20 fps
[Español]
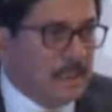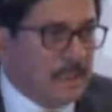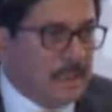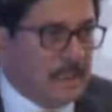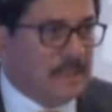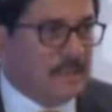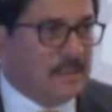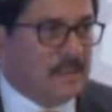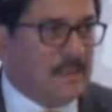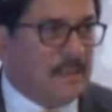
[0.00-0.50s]

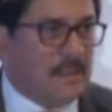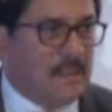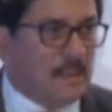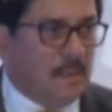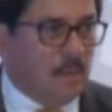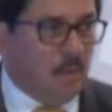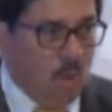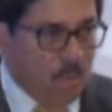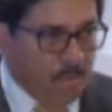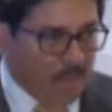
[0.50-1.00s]
es
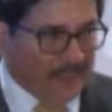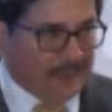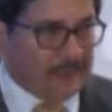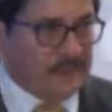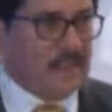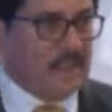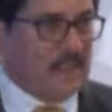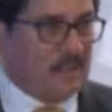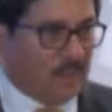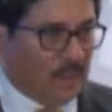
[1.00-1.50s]

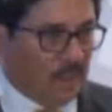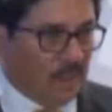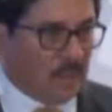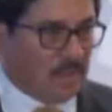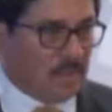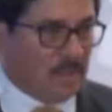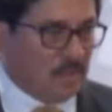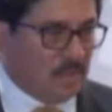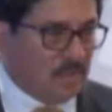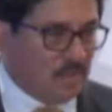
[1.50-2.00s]
convertir
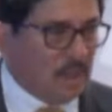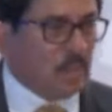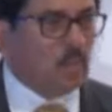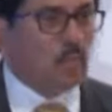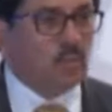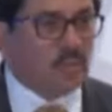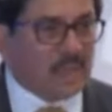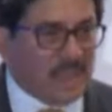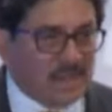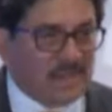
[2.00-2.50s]
estas
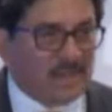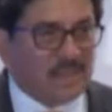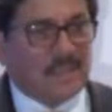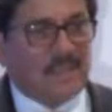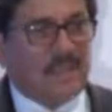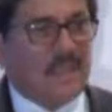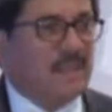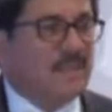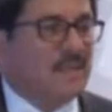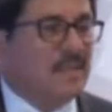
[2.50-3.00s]

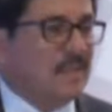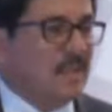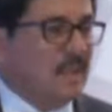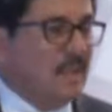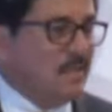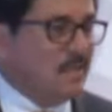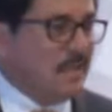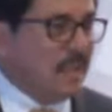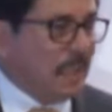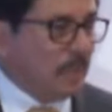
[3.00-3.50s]
circunstancias de
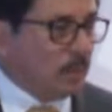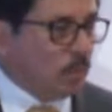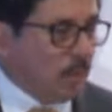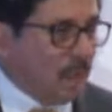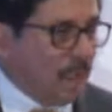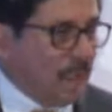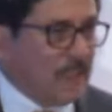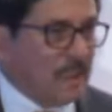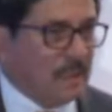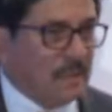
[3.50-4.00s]
resistencia
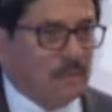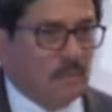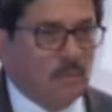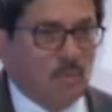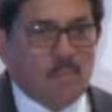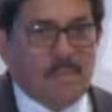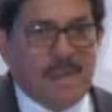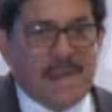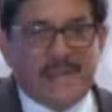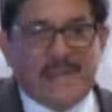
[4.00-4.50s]
natural,
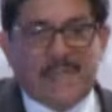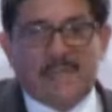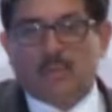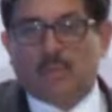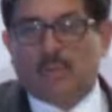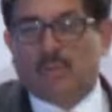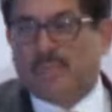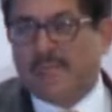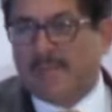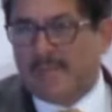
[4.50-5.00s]
humana y
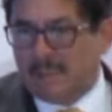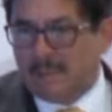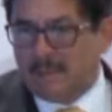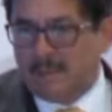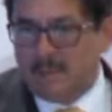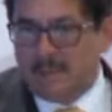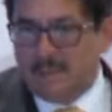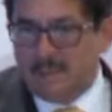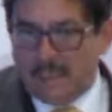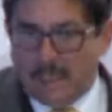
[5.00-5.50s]
social
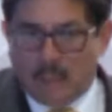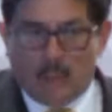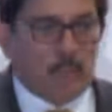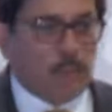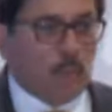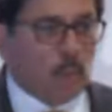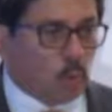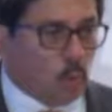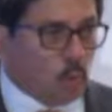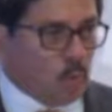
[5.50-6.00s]
en
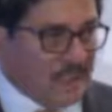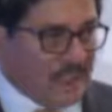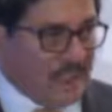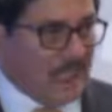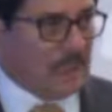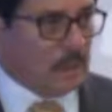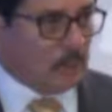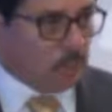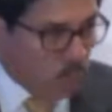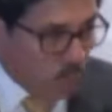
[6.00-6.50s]

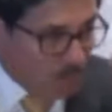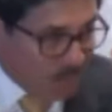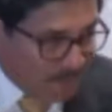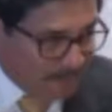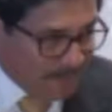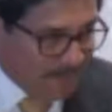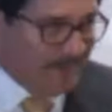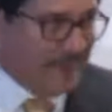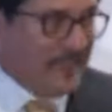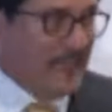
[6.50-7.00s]
oportunidades
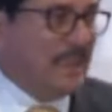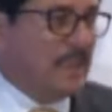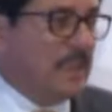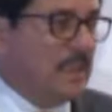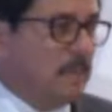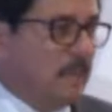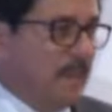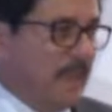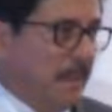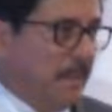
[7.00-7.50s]

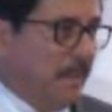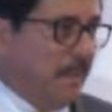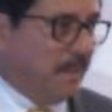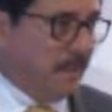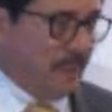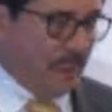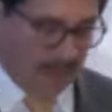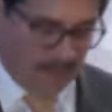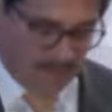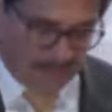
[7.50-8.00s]
fundamentales para
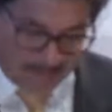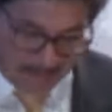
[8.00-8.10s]
avanzar